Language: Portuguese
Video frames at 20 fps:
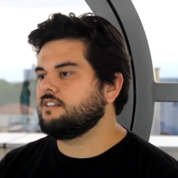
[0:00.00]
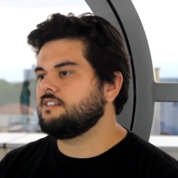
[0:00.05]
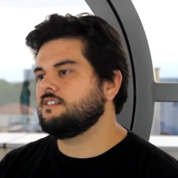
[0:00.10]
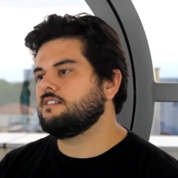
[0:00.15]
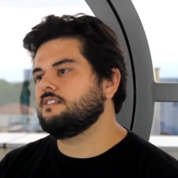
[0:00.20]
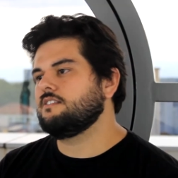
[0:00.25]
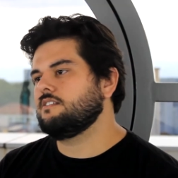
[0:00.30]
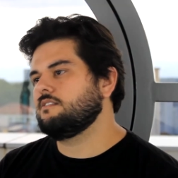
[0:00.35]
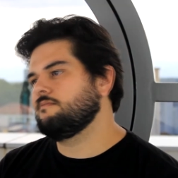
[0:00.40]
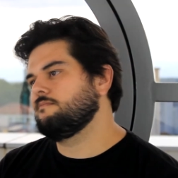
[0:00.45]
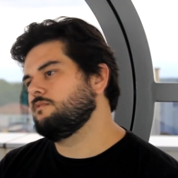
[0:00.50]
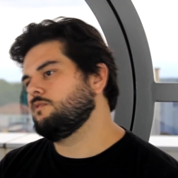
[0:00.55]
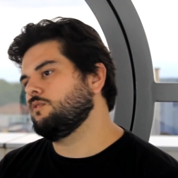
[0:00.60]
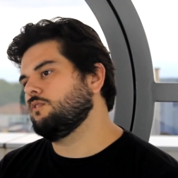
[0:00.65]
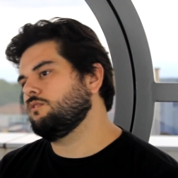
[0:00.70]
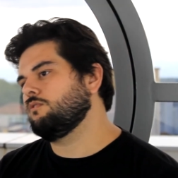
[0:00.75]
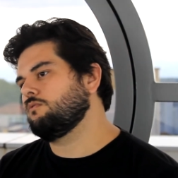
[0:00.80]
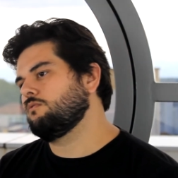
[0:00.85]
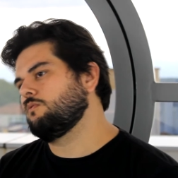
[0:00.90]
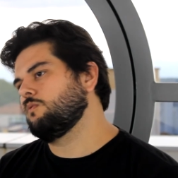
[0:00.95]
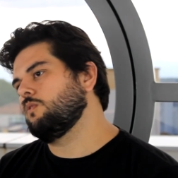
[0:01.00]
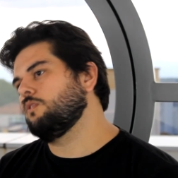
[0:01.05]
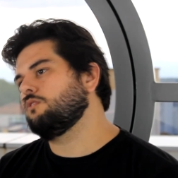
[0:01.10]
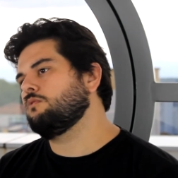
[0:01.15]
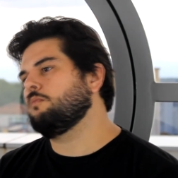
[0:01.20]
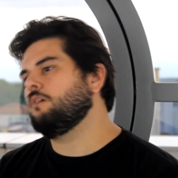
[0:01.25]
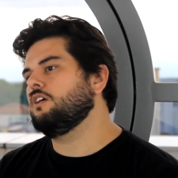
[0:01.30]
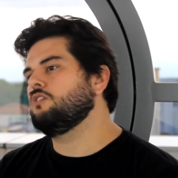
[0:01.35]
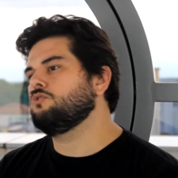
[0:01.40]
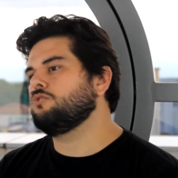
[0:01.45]
às vezes,
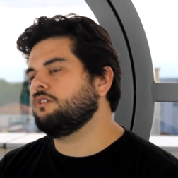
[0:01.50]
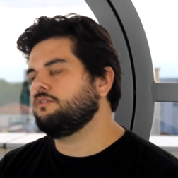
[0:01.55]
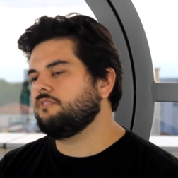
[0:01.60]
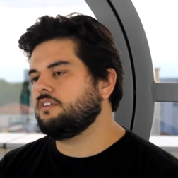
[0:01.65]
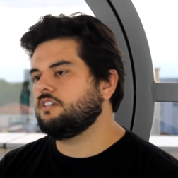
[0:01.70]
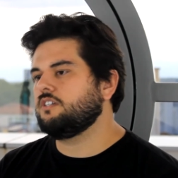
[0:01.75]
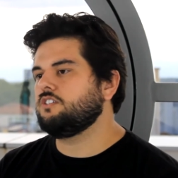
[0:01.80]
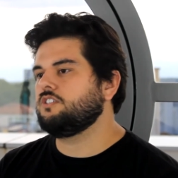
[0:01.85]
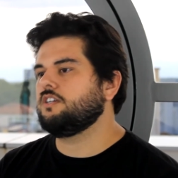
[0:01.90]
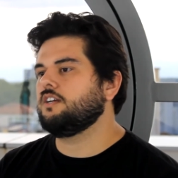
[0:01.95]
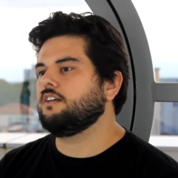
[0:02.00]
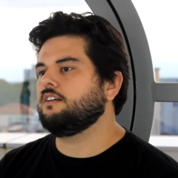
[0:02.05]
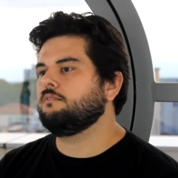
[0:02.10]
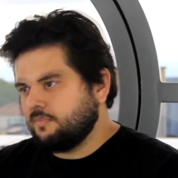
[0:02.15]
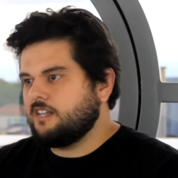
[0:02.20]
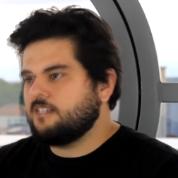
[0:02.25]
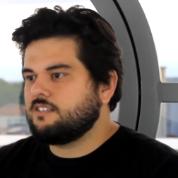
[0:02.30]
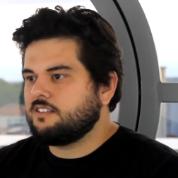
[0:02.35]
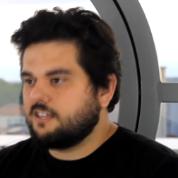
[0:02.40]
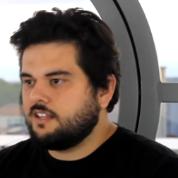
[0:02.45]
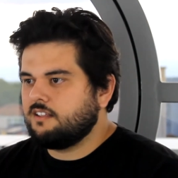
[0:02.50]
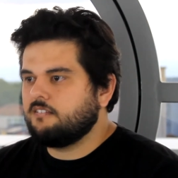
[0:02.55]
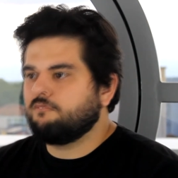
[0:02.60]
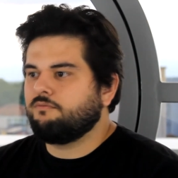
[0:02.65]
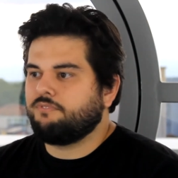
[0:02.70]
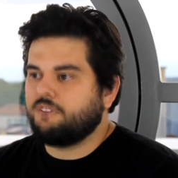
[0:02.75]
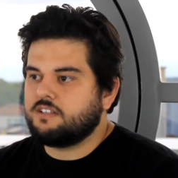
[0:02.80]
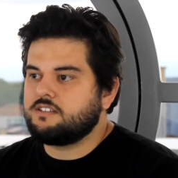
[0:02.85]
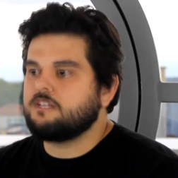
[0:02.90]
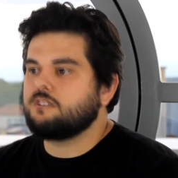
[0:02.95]
quanto mais jovem a gente é, mais que
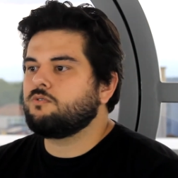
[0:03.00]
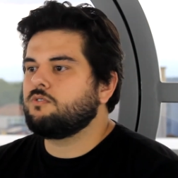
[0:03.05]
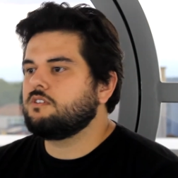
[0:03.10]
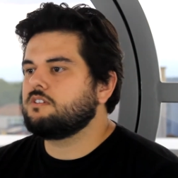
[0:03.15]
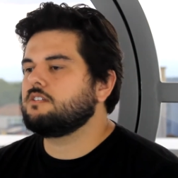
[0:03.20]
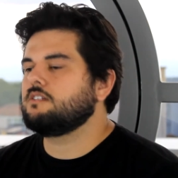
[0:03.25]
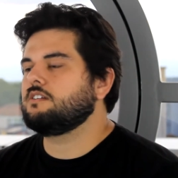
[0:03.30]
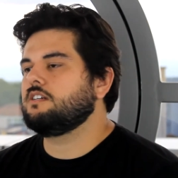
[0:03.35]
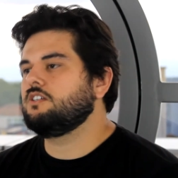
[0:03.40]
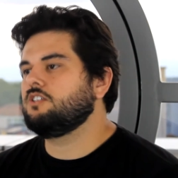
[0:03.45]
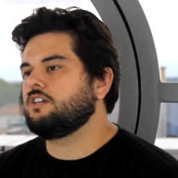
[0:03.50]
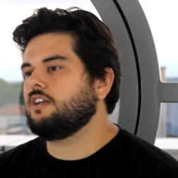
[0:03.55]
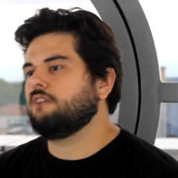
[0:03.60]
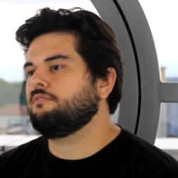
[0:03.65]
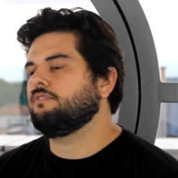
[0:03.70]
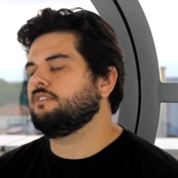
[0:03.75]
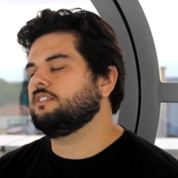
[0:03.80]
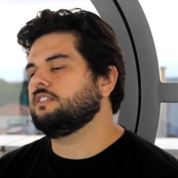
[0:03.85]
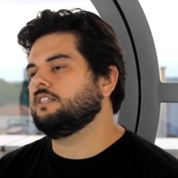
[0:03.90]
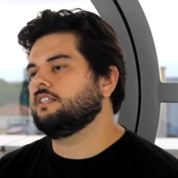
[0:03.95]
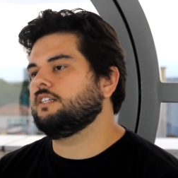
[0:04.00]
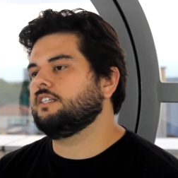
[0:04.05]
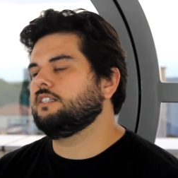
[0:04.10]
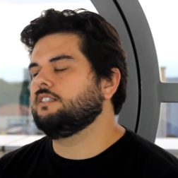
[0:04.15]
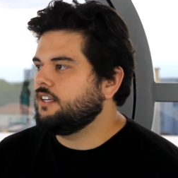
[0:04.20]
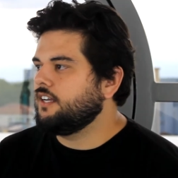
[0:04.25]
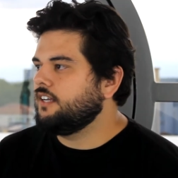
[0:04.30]
fazer coisas a gente quer fazer, né? E